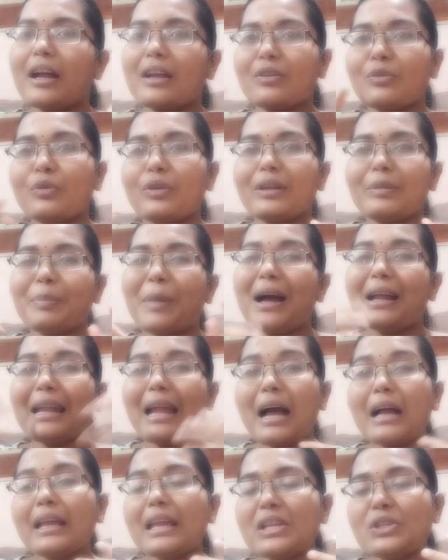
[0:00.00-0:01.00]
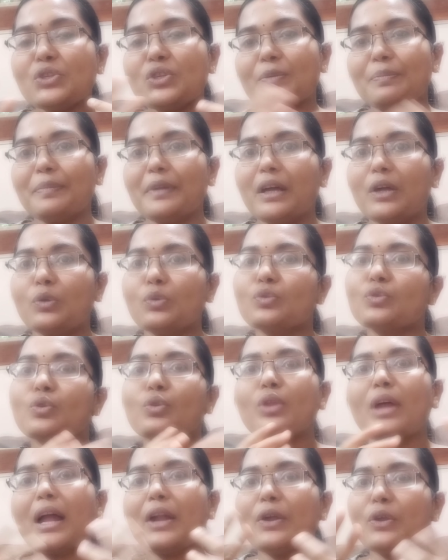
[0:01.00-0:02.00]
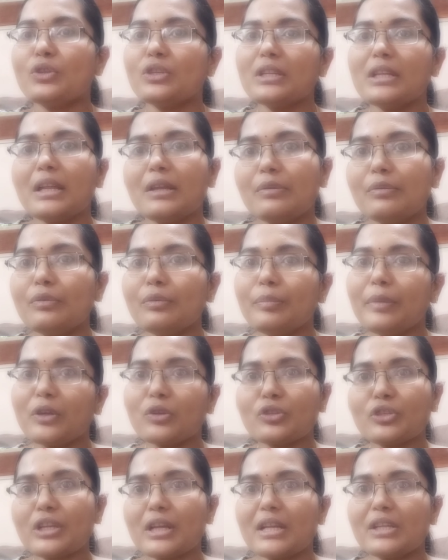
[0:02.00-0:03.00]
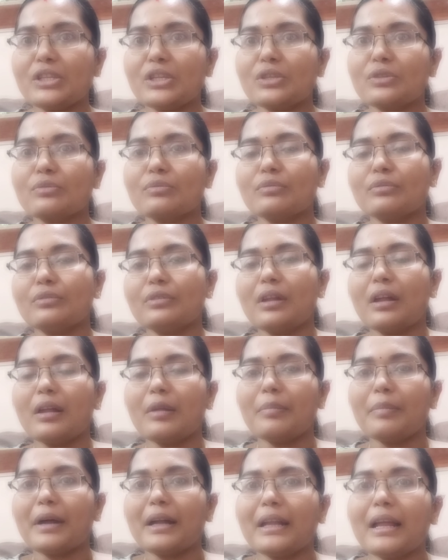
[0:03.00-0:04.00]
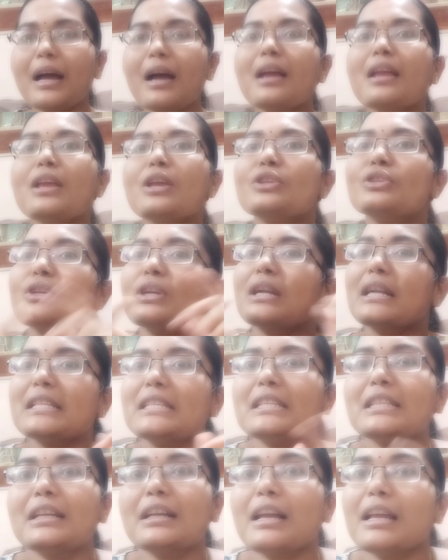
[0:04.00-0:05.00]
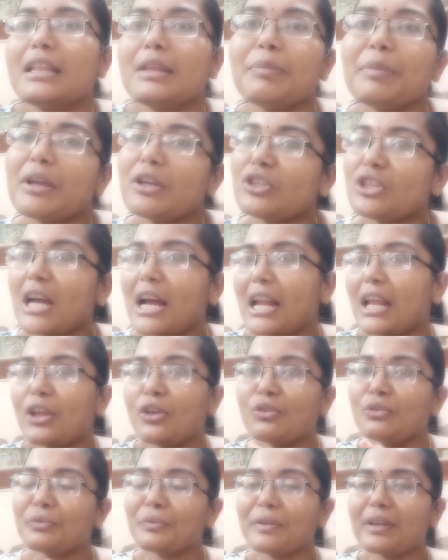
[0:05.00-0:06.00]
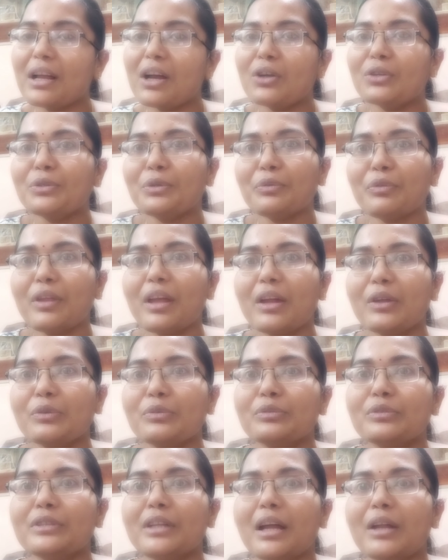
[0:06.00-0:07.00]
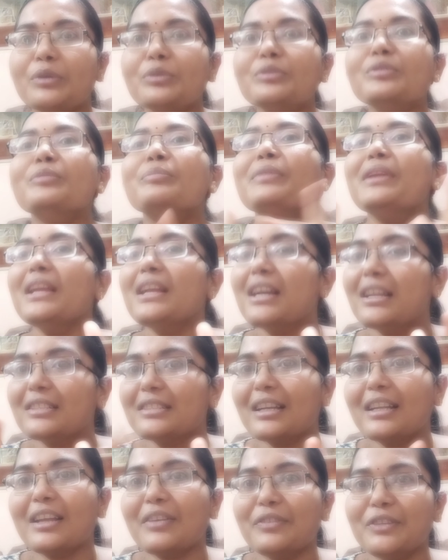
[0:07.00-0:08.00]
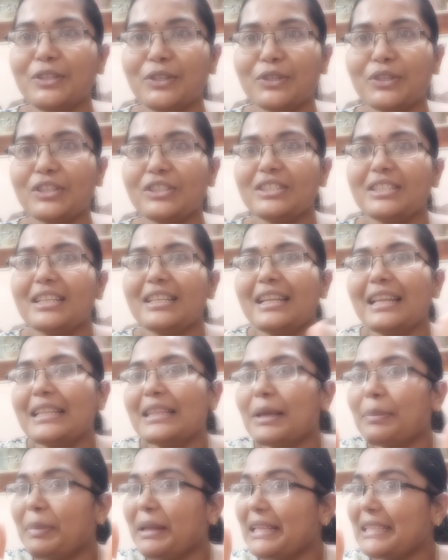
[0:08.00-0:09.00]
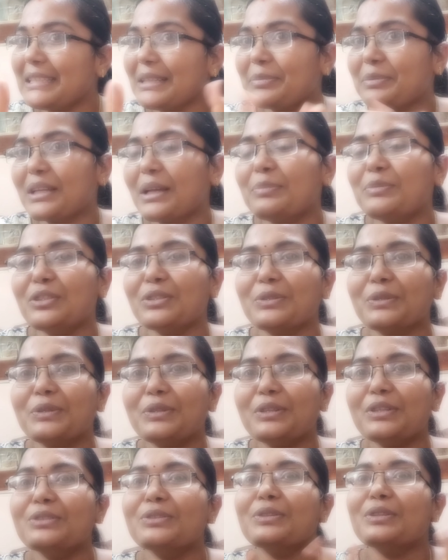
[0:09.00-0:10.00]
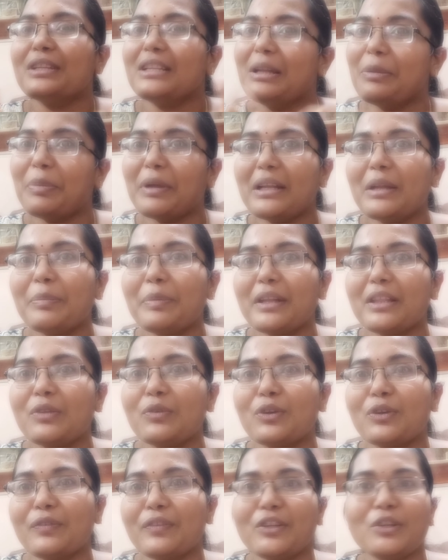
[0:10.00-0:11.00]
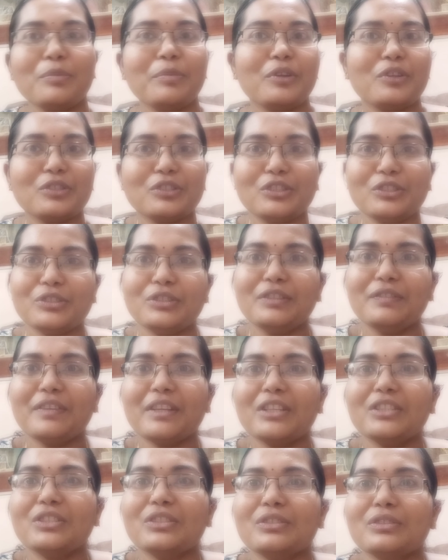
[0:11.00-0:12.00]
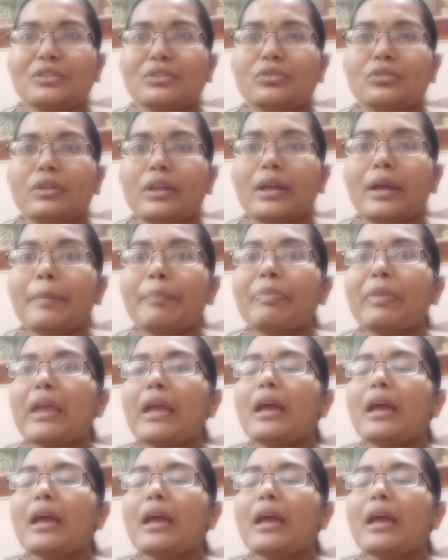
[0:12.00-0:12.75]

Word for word: నాకు మా నాకేం చెప్పినారు సో దాన్ని వచ్చి నేను మీకు షేర్ చేసుకుంటున్నాను అనమాట సో ఖచ్చితంగా ఖచ్చితంగా ఇది మీకు చాలా యూస్ఫుల్గా ఉంటుంది అనుకుంటాను మీకు కనుక నా వీడియో నచ్చినట్లయితే ప్లీజ్ సబ్స్క్రైబ్ చేసుకోండి సో దట్ నేను పెట్టే ప్రతి ఒక్క వీడియో మీకు వచ్చి నోటిఫికేషన్కి వస్తుంది